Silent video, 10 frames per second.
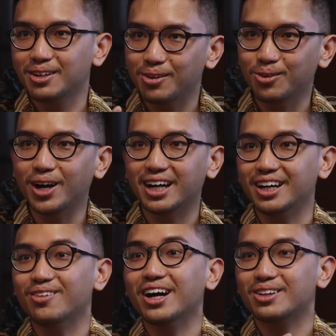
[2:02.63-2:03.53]
ruang
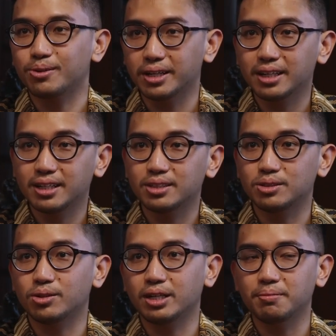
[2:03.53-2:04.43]
dan waktu ya.
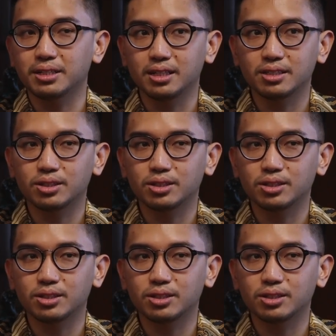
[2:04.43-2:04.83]
Justru ini menjadi